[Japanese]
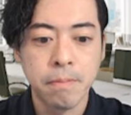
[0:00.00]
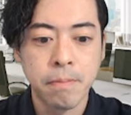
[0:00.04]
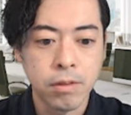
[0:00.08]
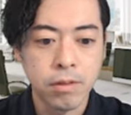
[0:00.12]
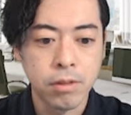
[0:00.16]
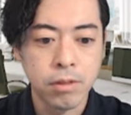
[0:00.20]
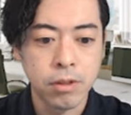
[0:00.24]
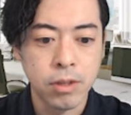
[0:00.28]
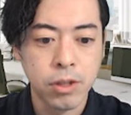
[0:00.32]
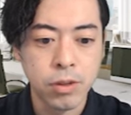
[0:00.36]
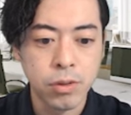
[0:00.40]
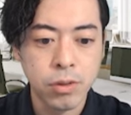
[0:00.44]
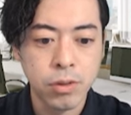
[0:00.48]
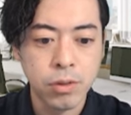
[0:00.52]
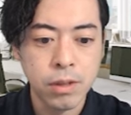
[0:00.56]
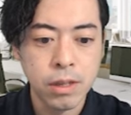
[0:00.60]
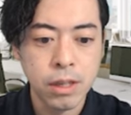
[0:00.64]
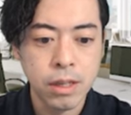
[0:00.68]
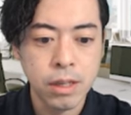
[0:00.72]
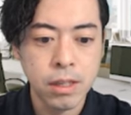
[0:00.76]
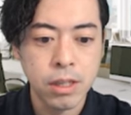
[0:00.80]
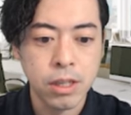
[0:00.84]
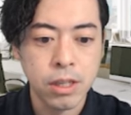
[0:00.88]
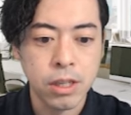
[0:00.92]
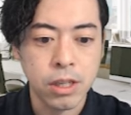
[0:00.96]
この条
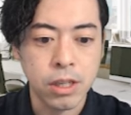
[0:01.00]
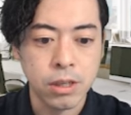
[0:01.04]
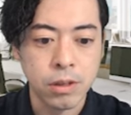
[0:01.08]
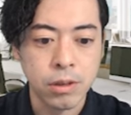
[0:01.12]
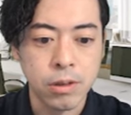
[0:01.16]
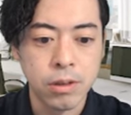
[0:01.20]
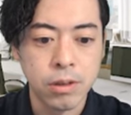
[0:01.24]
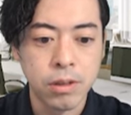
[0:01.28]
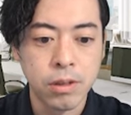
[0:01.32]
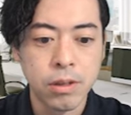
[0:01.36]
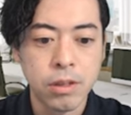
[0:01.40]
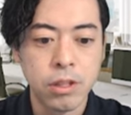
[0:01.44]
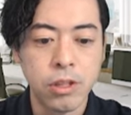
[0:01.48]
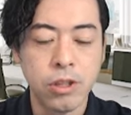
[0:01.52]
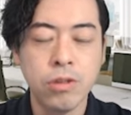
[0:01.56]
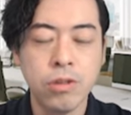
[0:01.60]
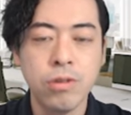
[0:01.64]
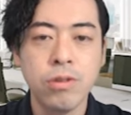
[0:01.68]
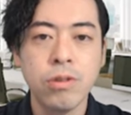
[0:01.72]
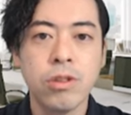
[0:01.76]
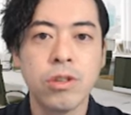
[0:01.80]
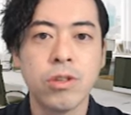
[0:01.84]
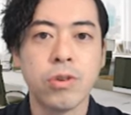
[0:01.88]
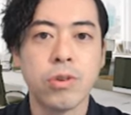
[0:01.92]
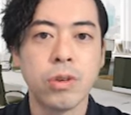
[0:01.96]
件式の
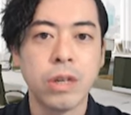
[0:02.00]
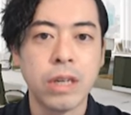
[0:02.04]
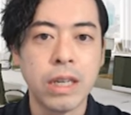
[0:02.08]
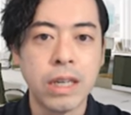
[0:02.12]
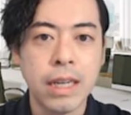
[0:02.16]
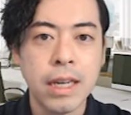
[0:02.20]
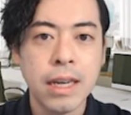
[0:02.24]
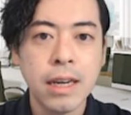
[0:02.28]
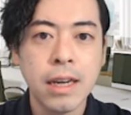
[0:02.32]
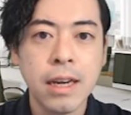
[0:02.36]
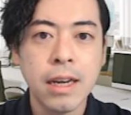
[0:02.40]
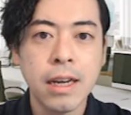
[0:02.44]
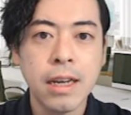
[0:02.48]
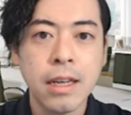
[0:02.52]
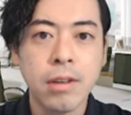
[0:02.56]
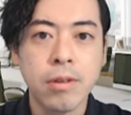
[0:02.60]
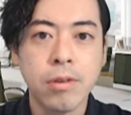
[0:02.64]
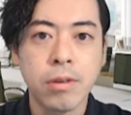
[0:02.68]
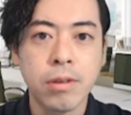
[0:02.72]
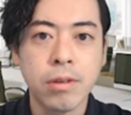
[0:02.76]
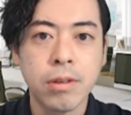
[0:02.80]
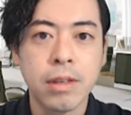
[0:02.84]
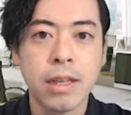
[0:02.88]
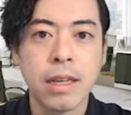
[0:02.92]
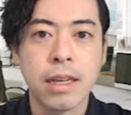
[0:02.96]
順序を入れ替える
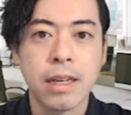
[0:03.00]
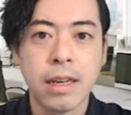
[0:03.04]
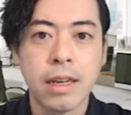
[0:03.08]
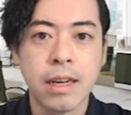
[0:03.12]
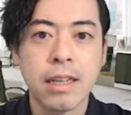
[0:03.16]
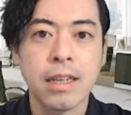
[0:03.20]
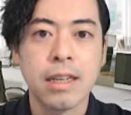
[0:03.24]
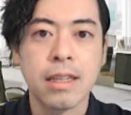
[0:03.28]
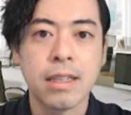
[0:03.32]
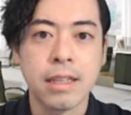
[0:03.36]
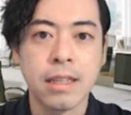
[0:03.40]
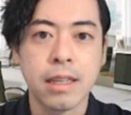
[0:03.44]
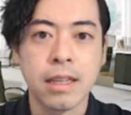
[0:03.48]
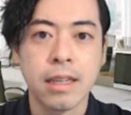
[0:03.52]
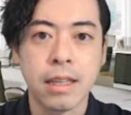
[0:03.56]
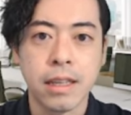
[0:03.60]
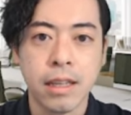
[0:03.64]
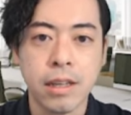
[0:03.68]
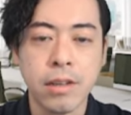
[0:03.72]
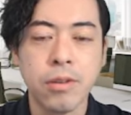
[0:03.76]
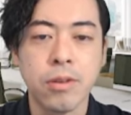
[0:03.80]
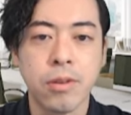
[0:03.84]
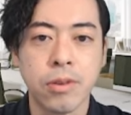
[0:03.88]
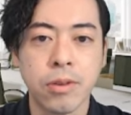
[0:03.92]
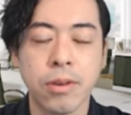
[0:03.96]
ことで解決がで
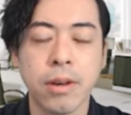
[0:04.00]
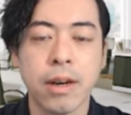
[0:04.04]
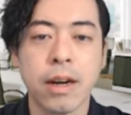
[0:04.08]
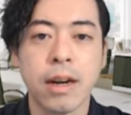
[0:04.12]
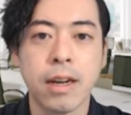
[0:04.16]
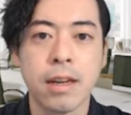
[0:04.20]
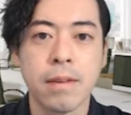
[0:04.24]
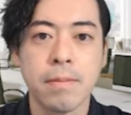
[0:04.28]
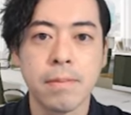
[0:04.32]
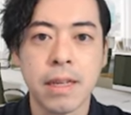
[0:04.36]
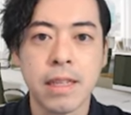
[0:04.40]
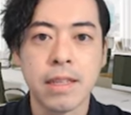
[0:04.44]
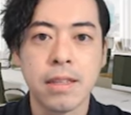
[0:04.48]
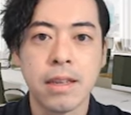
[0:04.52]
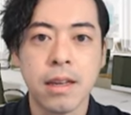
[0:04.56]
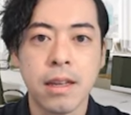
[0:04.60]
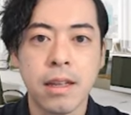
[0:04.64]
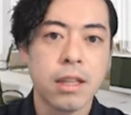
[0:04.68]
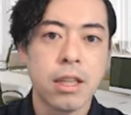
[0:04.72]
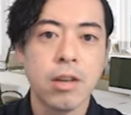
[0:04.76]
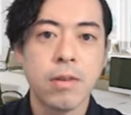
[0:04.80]
きることがあります。